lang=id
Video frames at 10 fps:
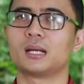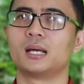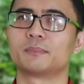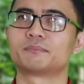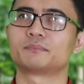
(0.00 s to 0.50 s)

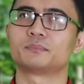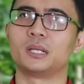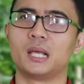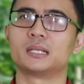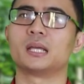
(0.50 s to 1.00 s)
terhadap
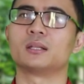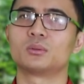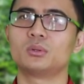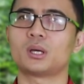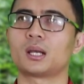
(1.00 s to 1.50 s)
pilihannya
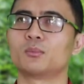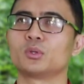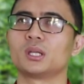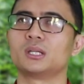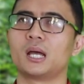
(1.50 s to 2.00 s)
itu karena
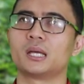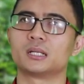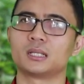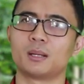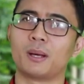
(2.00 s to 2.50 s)
mungkin dia
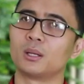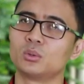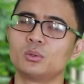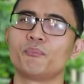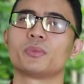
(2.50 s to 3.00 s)
akhirnya
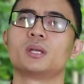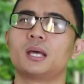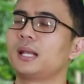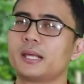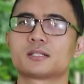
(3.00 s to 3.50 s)
malu
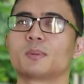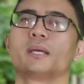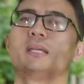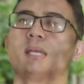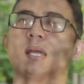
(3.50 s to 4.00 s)
dan lain
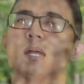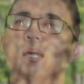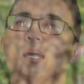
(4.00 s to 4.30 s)
sebagainya.